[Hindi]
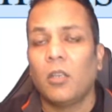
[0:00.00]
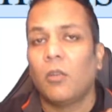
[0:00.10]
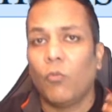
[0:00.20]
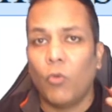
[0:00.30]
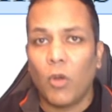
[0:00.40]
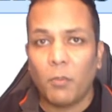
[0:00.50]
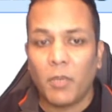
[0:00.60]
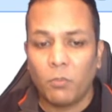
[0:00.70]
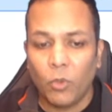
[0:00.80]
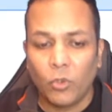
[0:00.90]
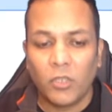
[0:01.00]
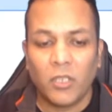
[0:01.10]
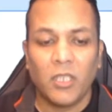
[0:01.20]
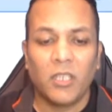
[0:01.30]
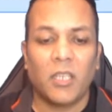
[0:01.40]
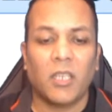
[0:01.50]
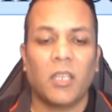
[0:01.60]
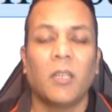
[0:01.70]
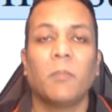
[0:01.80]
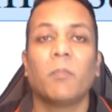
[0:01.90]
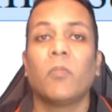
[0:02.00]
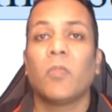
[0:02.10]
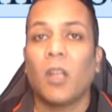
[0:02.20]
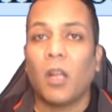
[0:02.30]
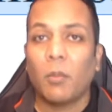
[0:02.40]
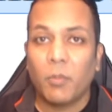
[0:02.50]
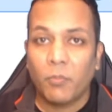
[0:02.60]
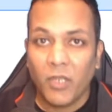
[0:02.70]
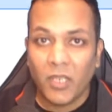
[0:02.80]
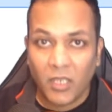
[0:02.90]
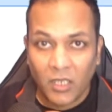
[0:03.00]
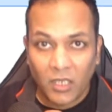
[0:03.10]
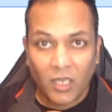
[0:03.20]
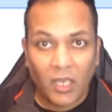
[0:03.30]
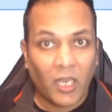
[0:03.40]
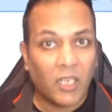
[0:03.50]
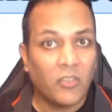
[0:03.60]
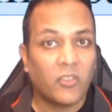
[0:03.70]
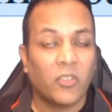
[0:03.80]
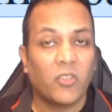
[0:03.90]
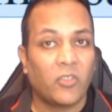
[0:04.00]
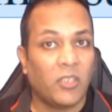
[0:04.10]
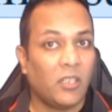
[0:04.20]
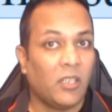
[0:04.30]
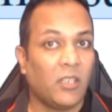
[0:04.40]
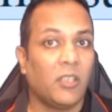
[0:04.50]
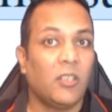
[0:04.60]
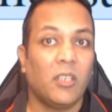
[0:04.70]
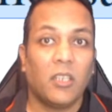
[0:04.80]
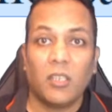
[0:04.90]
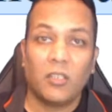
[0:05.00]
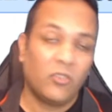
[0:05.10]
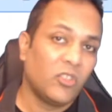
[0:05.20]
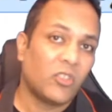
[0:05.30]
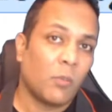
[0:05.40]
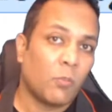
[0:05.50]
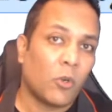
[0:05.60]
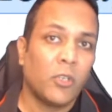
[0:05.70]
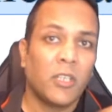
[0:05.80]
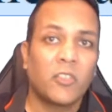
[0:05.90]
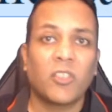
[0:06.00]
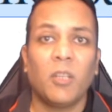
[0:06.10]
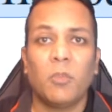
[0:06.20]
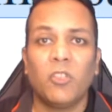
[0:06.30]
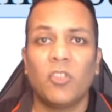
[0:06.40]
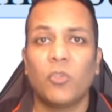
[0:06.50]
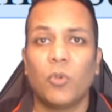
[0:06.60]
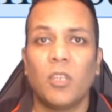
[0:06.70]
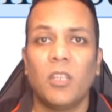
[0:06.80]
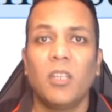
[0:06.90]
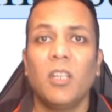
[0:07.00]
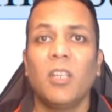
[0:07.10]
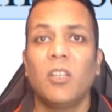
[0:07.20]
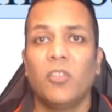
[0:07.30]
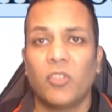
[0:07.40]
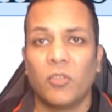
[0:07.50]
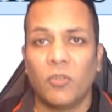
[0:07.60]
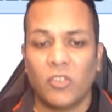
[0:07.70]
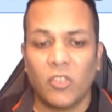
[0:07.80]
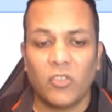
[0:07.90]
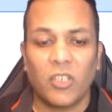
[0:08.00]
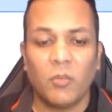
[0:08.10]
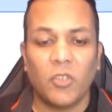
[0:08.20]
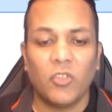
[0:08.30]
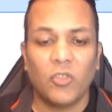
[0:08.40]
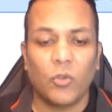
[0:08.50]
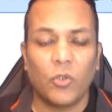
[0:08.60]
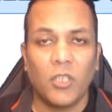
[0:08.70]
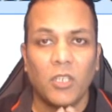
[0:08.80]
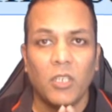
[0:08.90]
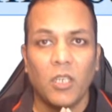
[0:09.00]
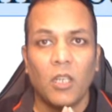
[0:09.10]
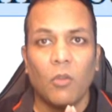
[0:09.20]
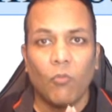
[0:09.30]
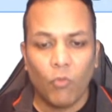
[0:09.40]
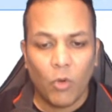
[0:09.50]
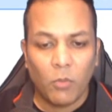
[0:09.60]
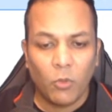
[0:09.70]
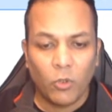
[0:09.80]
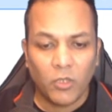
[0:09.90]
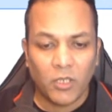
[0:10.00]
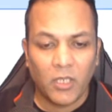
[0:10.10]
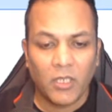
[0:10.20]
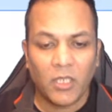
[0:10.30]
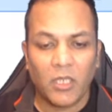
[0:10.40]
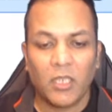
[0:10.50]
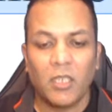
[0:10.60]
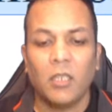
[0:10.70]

वो आप अपलोड कर देते हैं आप अपने एड्स से रिलेटेड जिस तरह प्रोडक्ट्स की इमेजेस हो गई सर्विसेज की इमेजेस हो गई वो अपलोड कर देते हैं